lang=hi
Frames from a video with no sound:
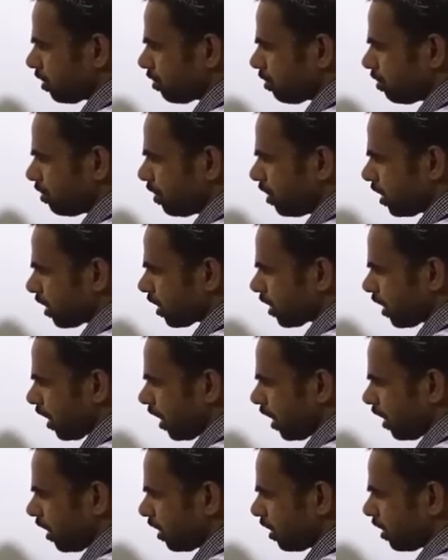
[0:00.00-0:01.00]
तो ये
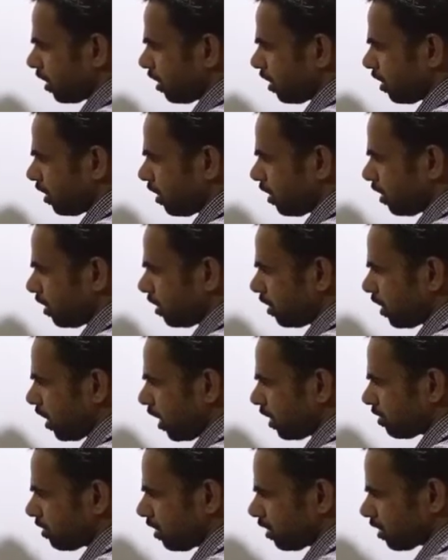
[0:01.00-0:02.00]
क्या है
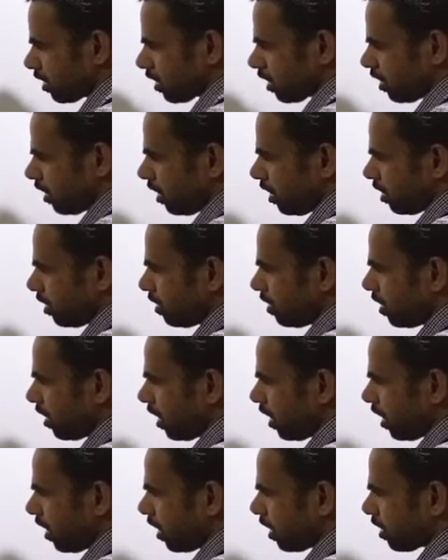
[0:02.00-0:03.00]
यहां से यहां तक
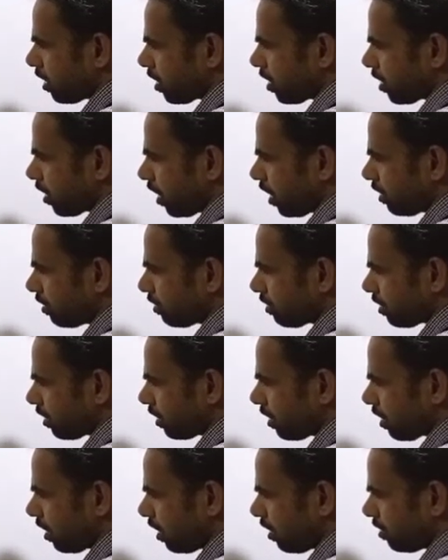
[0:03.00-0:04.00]
यह है अक्षांश
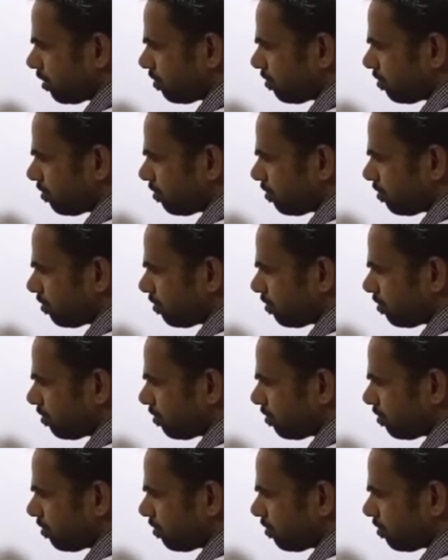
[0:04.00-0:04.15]
रेखा